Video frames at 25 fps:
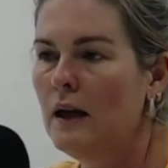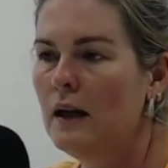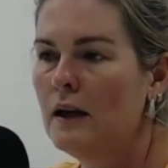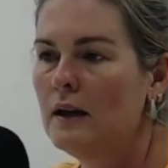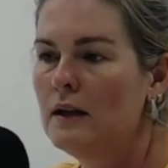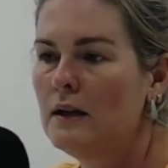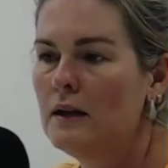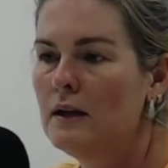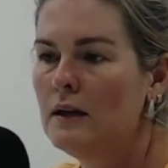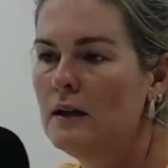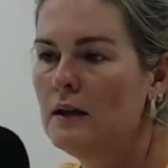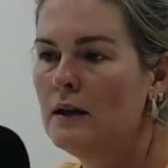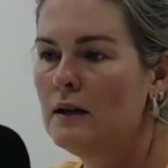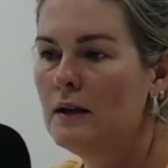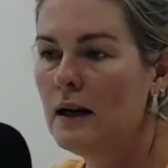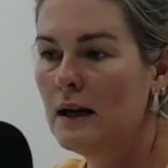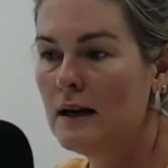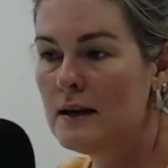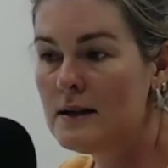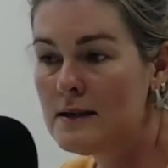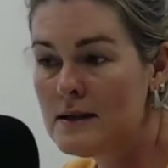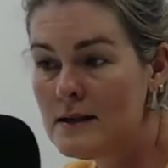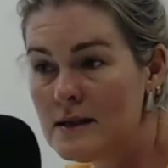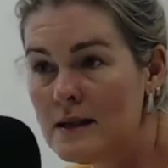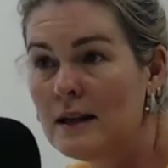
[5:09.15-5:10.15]
E
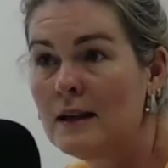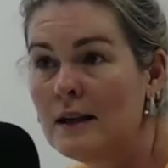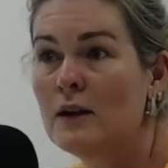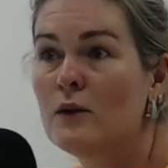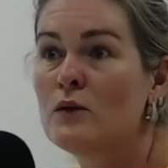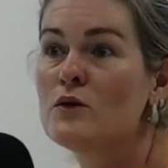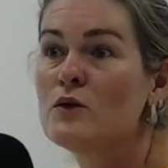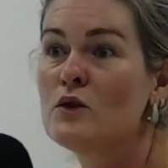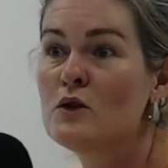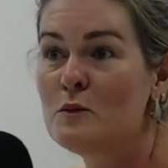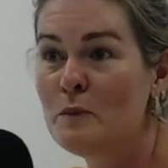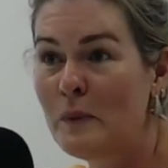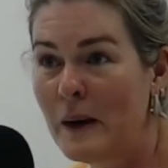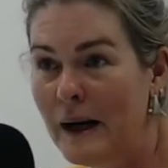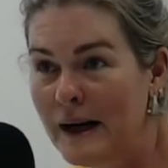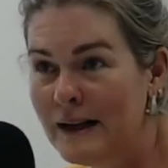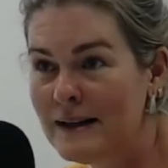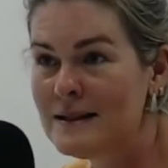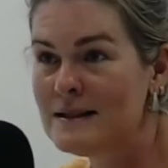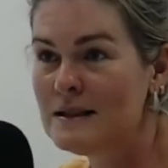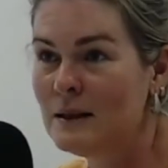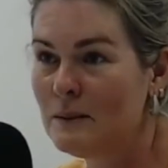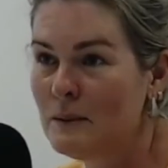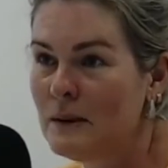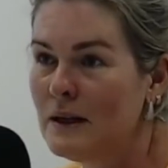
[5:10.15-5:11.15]
graças a Deus os
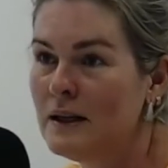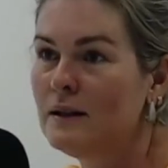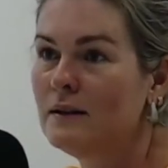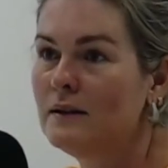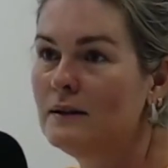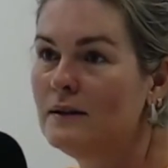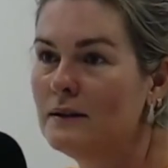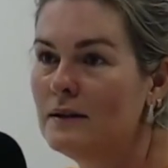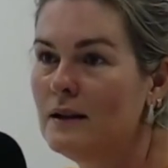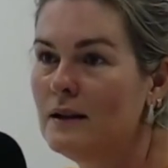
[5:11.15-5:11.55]
pais também